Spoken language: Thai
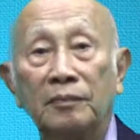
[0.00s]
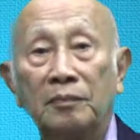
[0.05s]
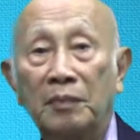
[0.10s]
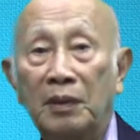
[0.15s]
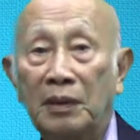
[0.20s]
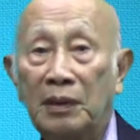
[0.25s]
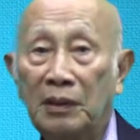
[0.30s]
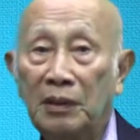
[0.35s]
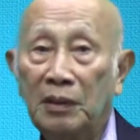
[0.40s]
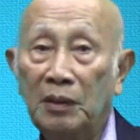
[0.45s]
ป
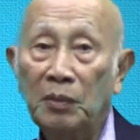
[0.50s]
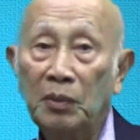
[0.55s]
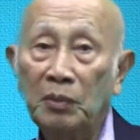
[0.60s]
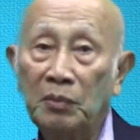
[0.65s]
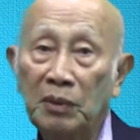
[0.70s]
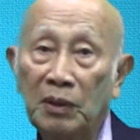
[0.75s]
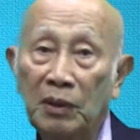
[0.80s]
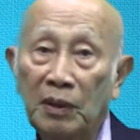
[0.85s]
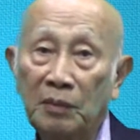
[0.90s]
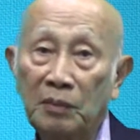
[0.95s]
ระเด็นที่ผม
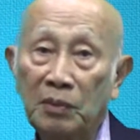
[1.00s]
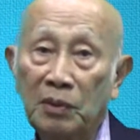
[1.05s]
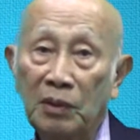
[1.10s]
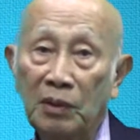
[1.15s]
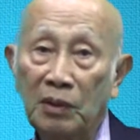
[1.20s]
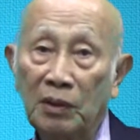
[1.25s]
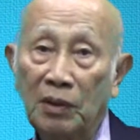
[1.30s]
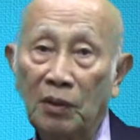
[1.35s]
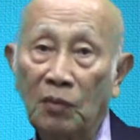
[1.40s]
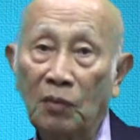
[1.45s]
จะนำเส
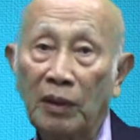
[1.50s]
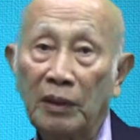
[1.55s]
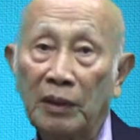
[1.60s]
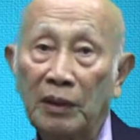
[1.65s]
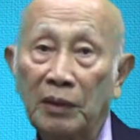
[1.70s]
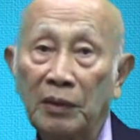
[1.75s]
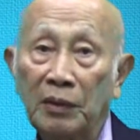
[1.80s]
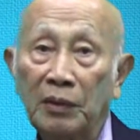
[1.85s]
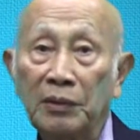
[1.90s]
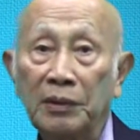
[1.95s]
นอในวัน
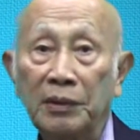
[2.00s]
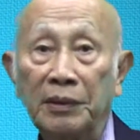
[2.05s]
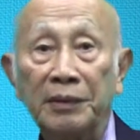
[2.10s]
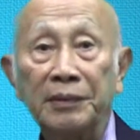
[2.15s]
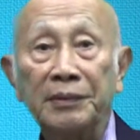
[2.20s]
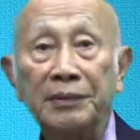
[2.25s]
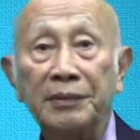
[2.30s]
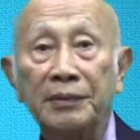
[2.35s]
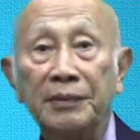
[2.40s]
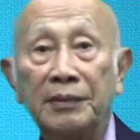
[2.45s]
นี้ก็คือ
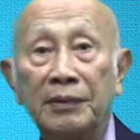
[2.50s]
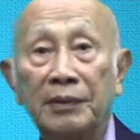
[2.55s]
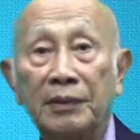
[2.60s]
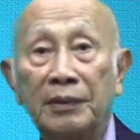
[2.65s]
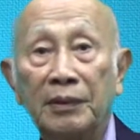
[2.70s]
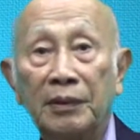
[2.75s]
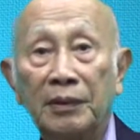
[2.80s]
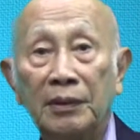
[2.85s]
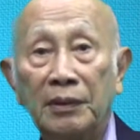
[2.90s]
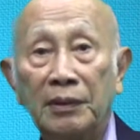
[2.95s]

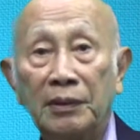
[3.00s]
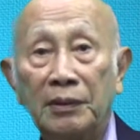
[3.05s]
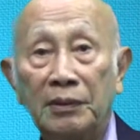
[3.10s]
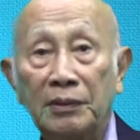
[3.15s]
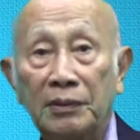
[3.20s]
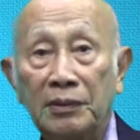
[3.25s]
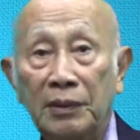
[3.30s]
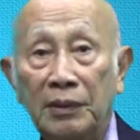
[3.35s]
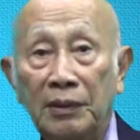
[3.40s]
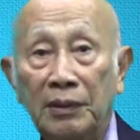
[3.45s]

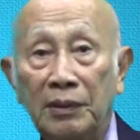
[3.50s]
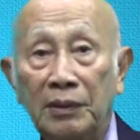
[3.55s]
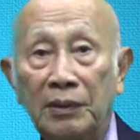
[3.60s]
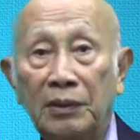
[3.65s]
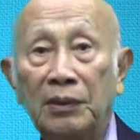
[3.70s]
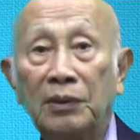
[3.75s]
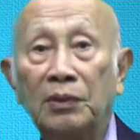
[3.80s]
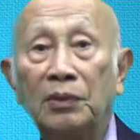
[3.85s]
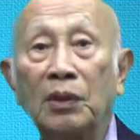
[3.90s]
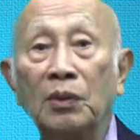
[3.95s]
สิ่ง
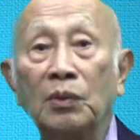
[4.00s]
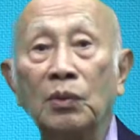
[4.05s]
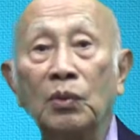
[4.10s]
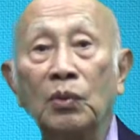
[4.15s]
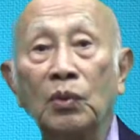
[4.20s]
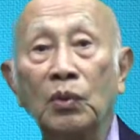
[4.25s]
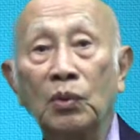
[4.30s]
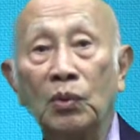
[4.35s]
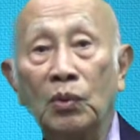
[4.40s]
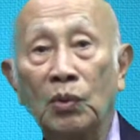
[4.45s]
ที่เราค
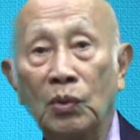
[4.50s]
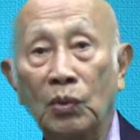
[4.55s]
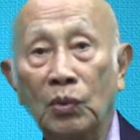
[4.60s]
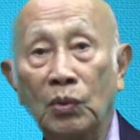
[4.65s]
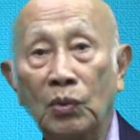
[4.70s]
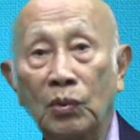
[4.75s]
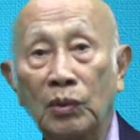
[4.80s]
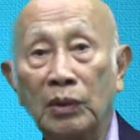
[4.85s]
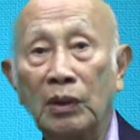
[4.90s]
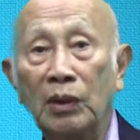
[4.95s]
วร
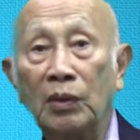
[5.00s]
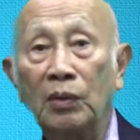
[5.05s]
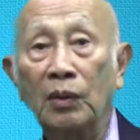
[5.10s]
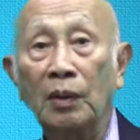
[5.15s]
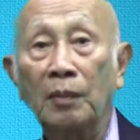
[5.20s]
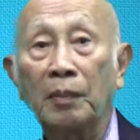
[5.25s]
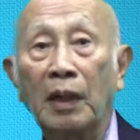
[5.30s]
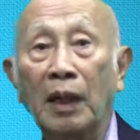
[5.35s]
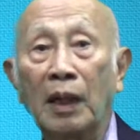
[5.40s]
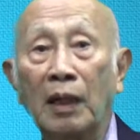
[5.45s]
รู้เกี่ยว
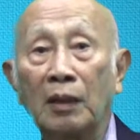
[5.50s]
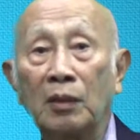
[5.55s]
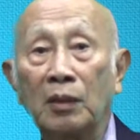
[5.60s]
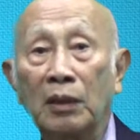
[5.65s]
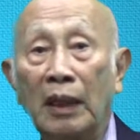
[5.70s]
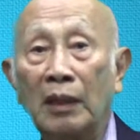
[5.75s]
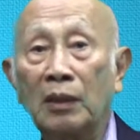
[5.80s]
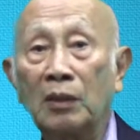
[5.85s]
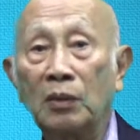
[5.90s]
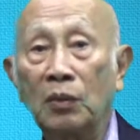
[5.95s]
กับการ
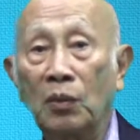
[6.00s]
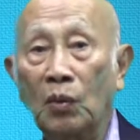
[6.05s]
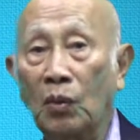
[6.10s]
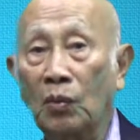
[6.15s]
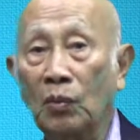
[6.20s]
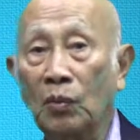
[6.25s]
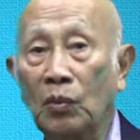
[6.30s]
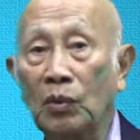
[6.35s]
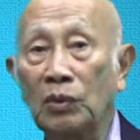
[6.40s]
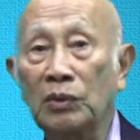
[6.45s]
เต้นของ
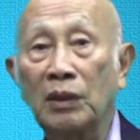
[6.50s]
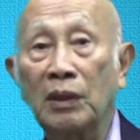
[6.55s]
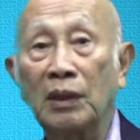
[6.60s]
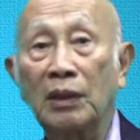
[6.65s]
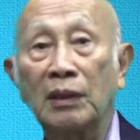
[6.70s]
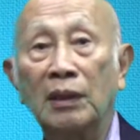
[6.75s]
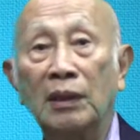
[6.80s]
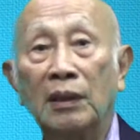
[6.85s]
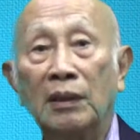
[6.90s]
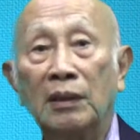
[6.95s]
หัวใจ
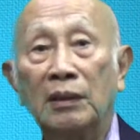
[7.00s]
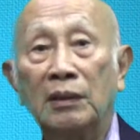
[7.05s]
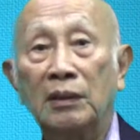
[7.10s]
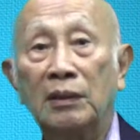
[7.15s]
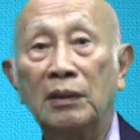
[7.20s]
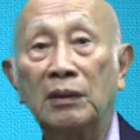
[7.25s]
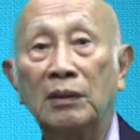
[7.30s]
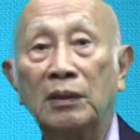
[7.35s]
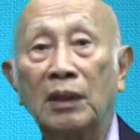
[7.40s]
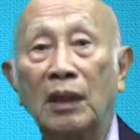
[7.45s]

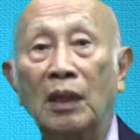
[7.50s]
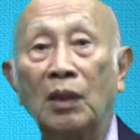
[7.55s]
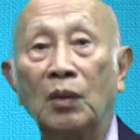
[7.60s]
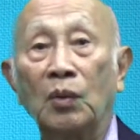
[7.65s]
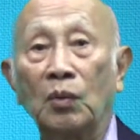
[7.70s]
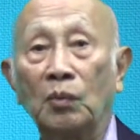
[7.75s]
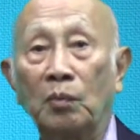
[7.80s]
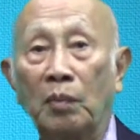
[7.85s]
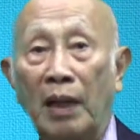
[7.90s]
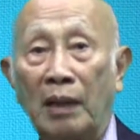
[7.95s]
ที่ช้าล
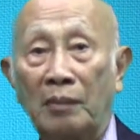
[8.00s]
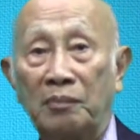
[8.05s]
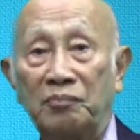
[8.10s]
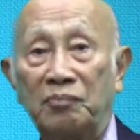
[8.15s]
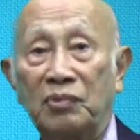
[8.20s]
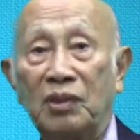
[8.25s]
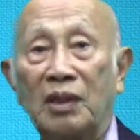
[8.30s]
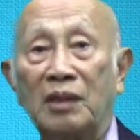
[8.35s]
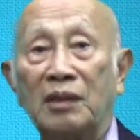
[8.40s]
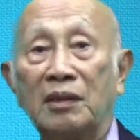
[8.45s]
งแบบ
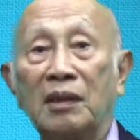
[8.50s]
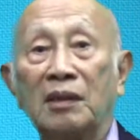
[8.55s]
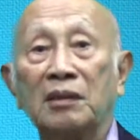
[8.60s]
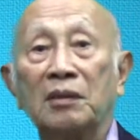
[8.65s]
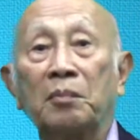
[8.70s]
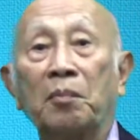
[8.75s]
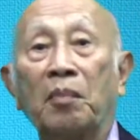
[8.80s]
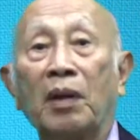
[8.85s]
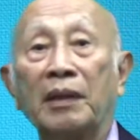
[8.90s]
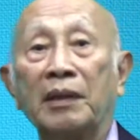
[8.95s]
ไซนัส
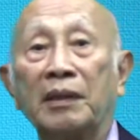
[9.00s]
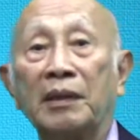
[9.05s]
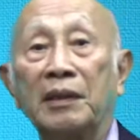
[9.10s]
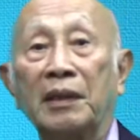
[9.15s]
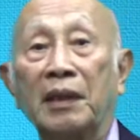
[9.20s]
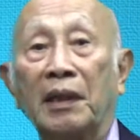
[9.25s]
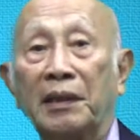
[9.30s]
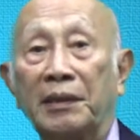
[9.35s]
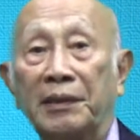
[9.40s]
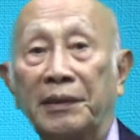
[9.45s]
บลาดี
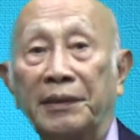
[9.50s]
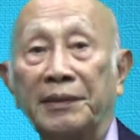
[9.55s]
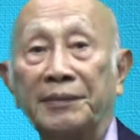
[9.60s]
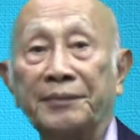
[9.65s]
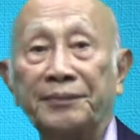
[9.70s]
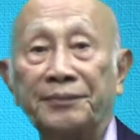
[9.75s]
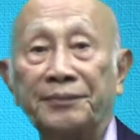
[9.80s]
คาเดีย